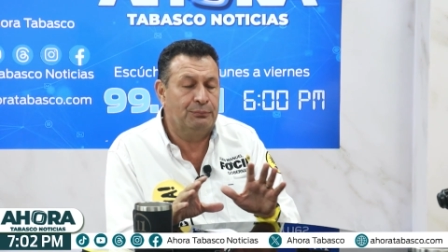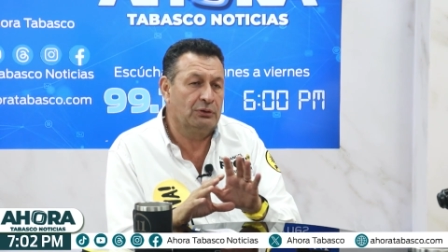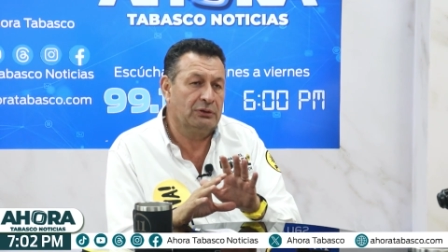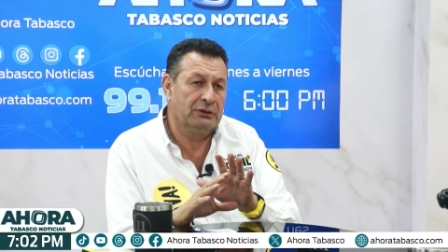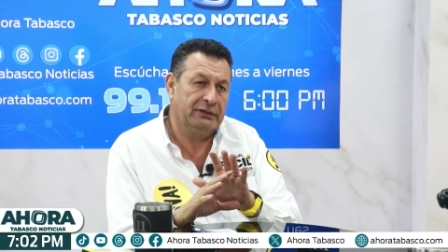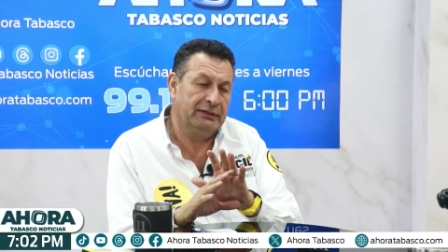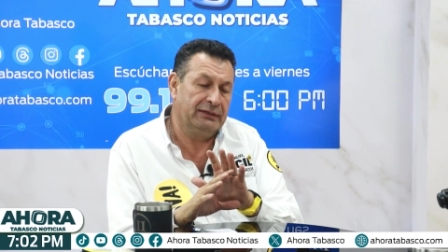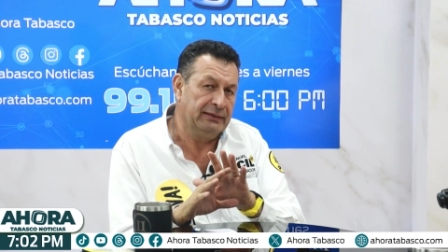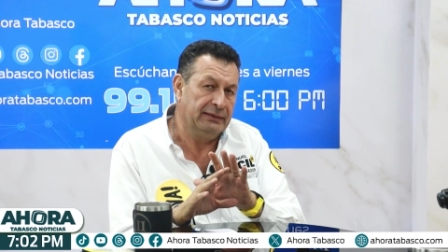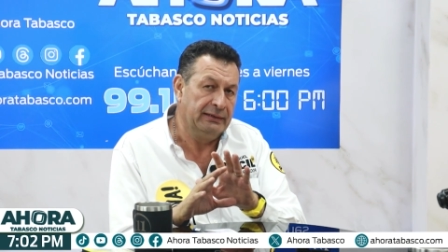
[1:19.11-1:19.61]

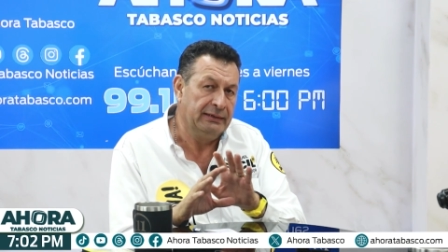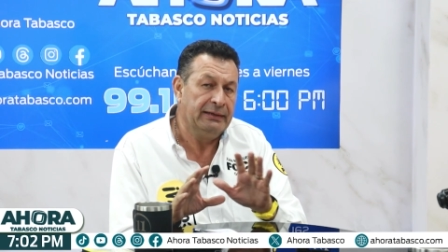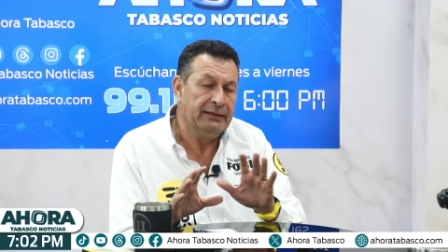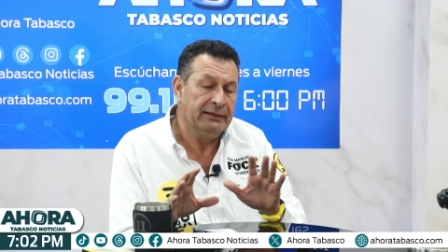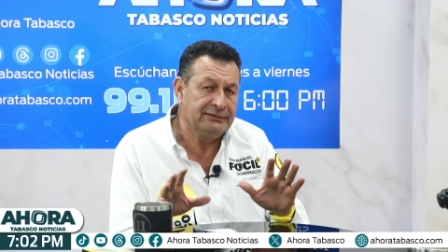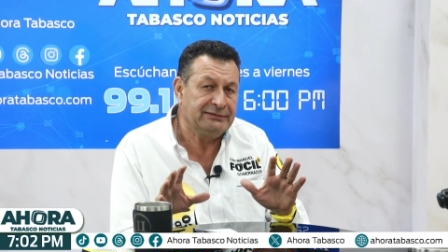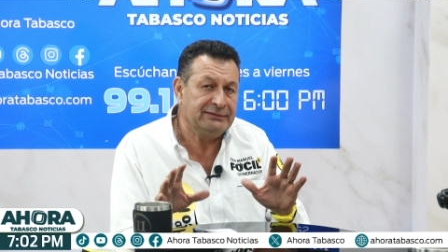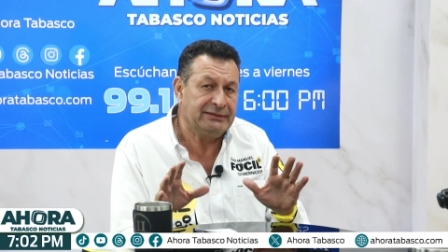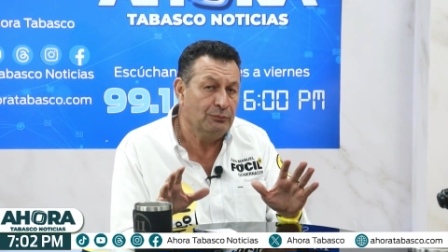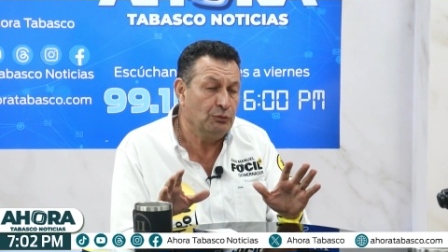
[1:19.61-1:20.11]
porque
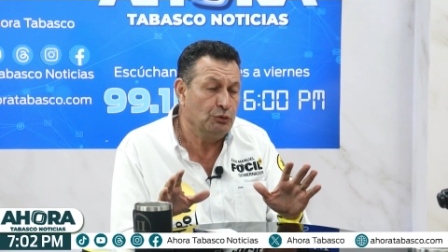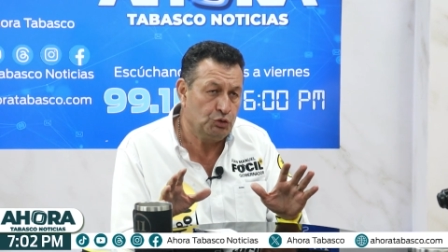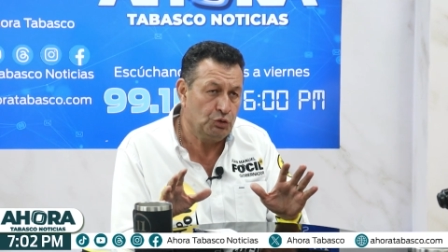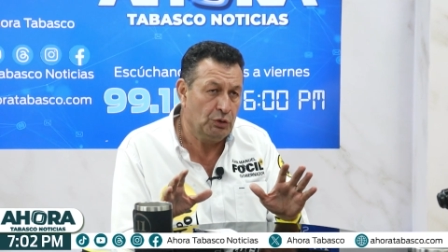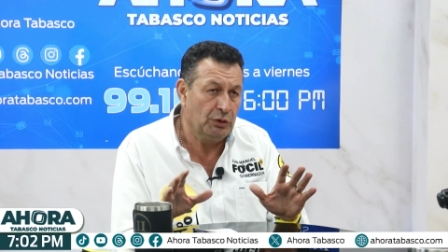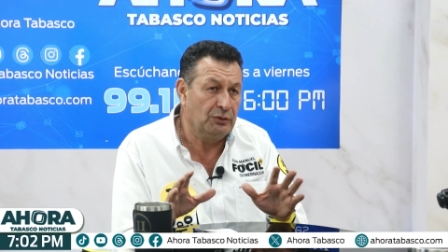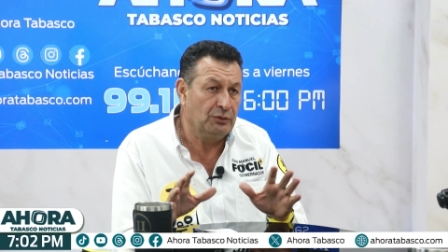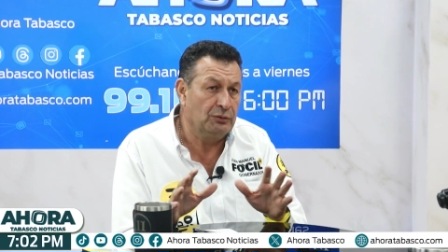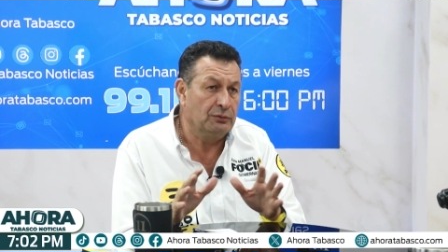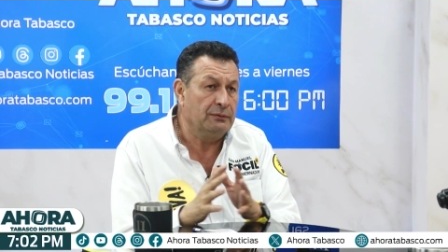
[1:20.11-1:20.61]
está muy
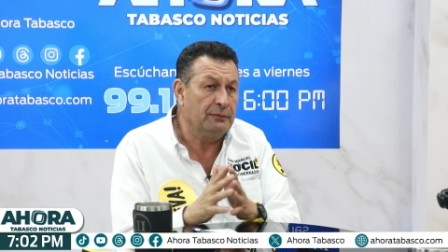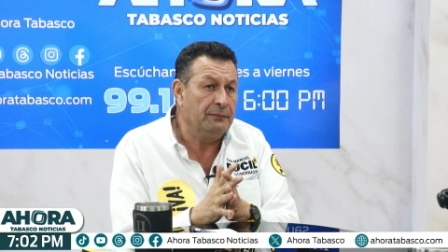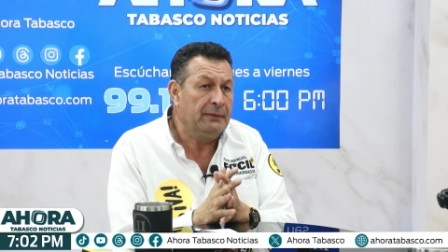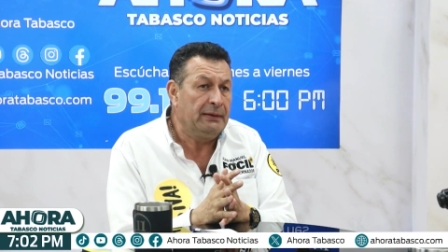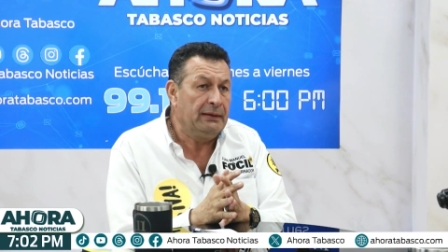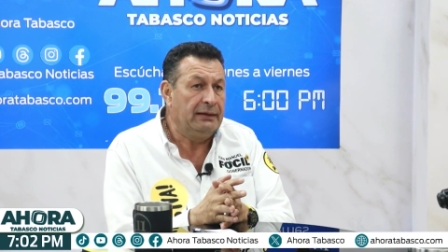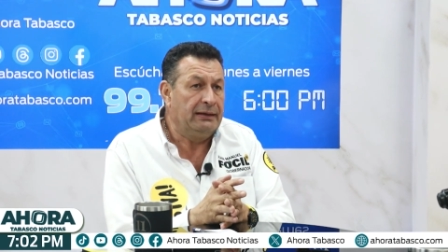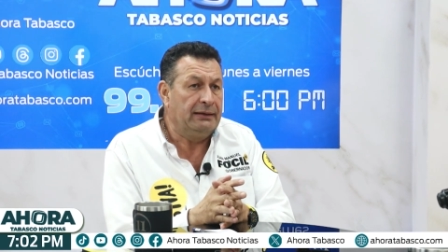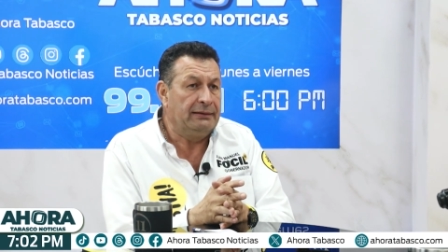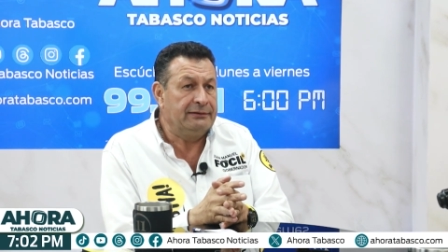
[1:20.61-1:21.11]
chueco
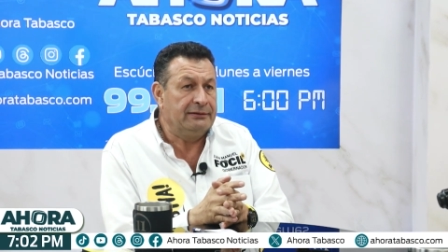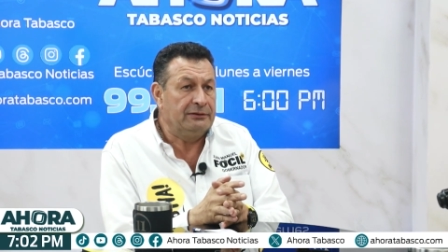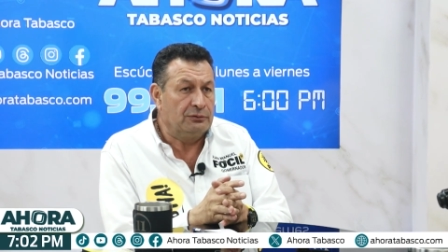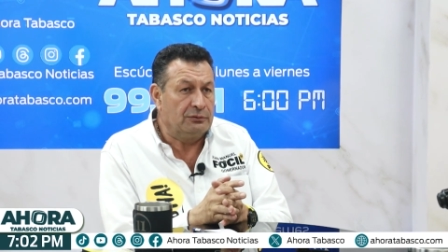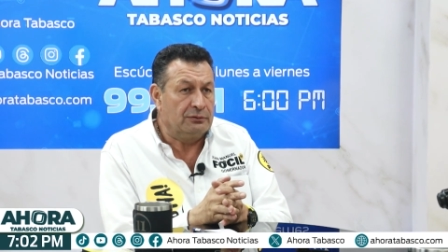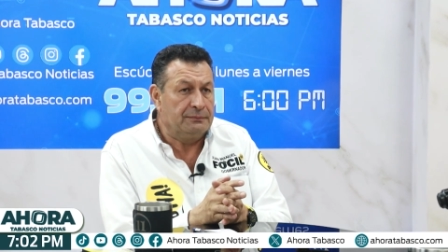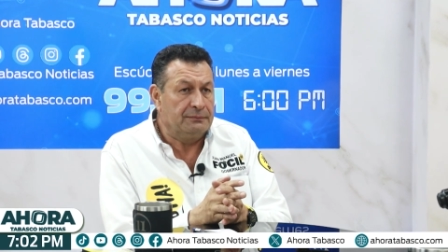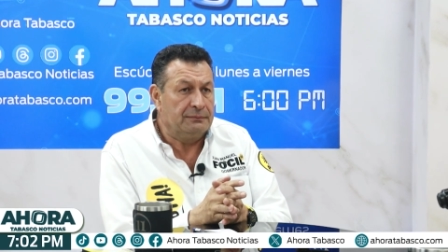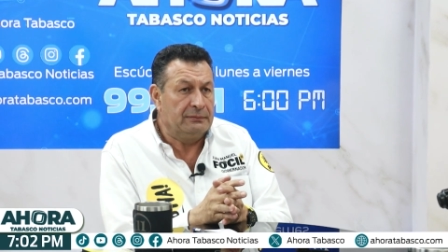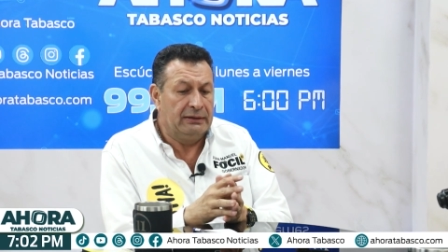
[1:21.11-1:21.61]
el señor.